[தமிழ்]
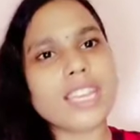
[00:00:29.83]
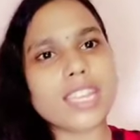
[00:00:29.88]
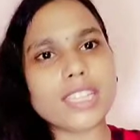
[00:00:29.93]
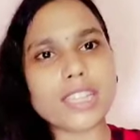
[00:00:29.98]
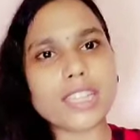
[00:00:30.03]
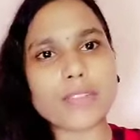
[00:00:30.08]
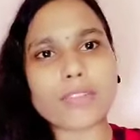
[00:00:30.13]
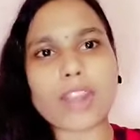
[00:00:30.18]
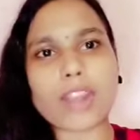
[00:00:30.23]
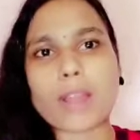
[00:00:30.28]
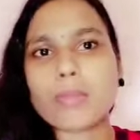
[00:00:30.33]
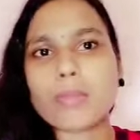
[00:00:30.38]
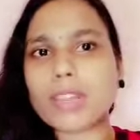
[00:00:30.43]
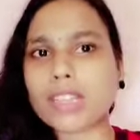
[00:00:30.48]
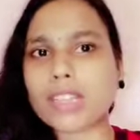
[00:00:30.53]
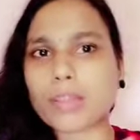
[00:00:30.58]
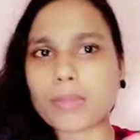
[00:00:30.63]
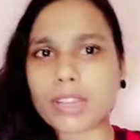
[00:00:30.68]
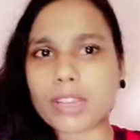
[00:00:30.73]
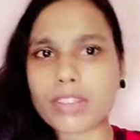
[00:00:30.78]
இந்த
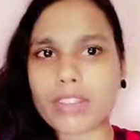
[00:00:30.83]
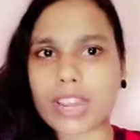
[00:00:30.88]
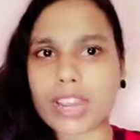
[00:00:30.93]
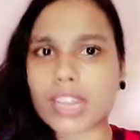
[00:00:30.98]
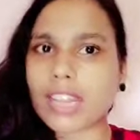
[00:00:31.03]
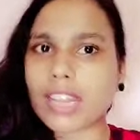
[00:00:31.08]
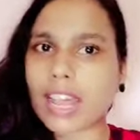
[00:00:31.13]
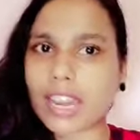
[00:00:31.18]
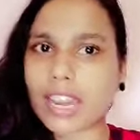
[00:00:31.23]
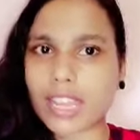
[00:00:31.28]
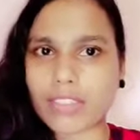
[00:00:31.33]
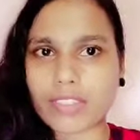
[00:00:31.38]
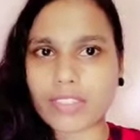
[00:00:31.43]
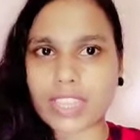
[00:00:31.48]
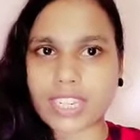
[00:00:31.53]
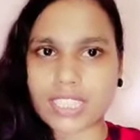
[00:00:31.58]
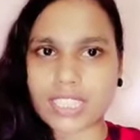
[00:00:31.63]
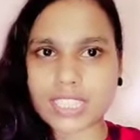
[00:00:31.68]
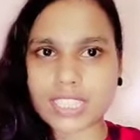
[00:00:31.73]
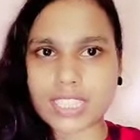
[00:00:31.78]
ப்ராப்ளம் நமக்கு வர
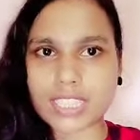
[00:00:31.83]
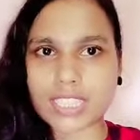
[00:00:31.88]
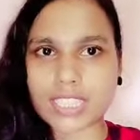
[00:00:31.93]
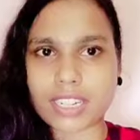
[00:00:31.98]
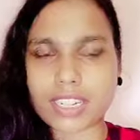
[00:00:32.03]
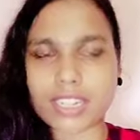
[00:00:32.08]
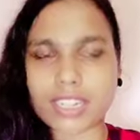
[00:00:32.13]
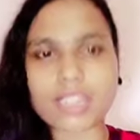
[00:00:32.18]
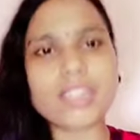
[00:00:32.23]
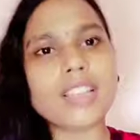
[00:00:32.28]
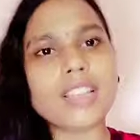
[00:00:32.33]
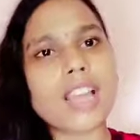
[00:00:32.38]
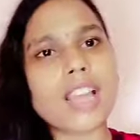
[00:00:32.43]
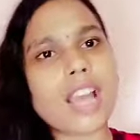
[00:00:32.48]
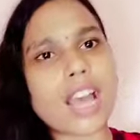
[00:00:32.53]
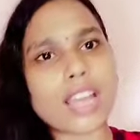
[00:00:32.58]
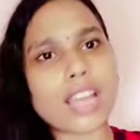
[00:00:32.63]
நிறையவே ரீசன் இருக்குது